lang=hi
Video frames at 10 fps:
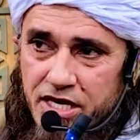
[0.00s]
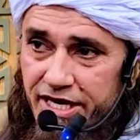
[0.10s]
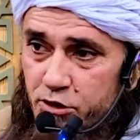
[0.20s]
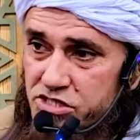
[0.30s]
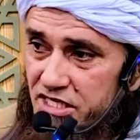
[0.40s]

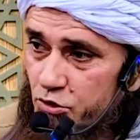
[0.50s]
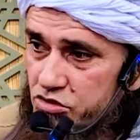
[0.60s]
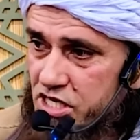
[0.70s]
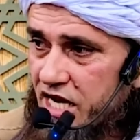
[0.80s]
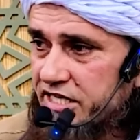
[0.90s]
लेकिन उससे
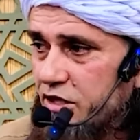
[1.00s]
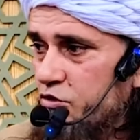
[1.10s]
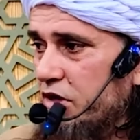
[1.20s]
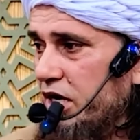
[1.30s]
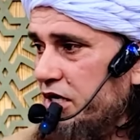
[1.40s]
नुकसान ये
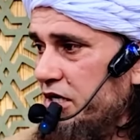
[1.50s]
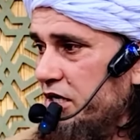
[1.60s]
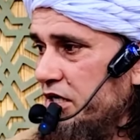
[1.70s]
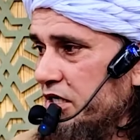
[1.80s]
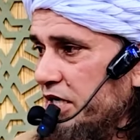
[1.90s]
हुआ
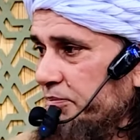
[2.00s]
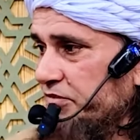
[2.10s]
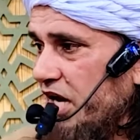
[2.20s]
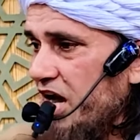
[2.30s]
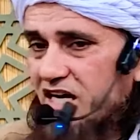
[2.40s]
कि
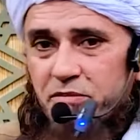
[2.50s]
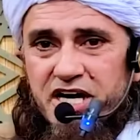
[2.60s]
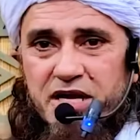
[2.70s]
अब तलाक के